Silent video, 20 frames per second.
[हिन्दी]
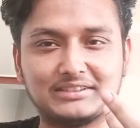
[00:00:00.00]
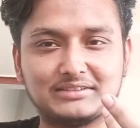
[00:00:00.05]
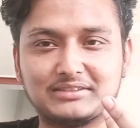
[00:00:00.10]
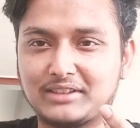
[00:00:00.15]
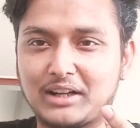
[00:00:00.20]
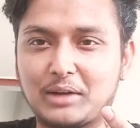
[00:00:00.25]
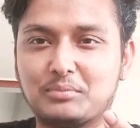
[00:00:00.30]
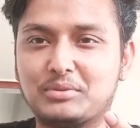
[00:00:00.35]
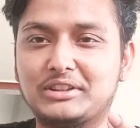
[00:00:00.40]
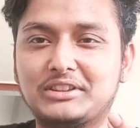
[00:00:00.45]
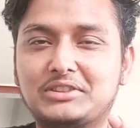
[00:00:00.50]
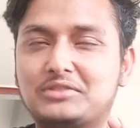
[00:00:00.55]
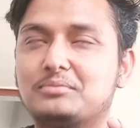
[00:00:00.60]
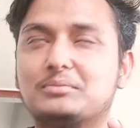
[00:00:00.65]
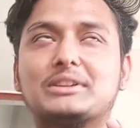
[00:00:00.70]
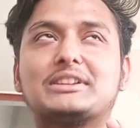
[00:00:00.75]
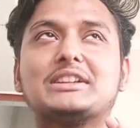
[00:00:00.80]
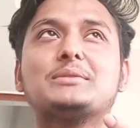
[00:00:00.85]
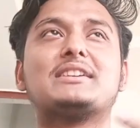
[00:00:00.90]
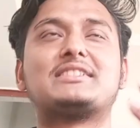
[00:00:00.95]
अभी
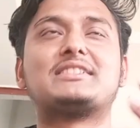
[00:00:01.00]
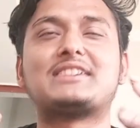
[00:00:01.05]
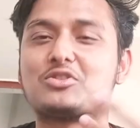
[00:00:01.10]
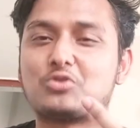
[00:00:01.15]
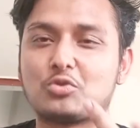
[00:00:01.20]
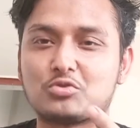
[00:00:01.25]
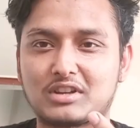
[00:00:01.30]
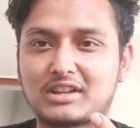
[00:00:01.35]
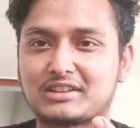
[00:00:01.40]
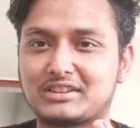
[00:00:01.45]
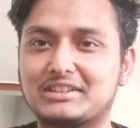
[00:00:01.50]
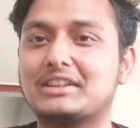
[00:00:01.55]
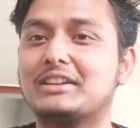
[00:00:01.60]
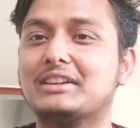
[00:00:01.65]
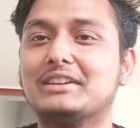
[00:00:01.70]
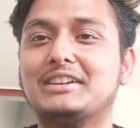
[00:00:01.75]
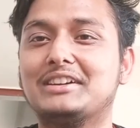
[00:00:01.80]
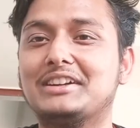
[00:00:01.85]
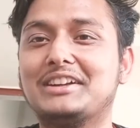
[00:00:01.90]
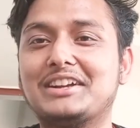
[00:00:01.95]
मतलब ऐसा ही सोच रखते थे ना
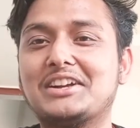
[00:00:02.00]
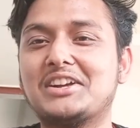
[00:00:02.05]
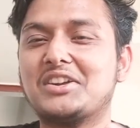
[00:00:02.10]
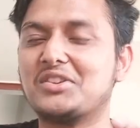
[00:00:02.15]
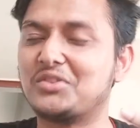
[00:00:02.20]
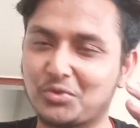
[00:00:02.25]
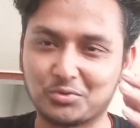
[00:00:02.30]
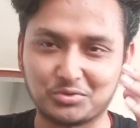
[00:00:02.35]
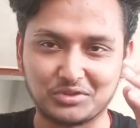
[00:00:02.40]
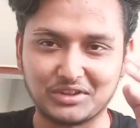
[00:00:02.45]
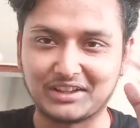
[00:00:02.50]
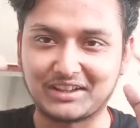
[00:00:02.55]
तो उतना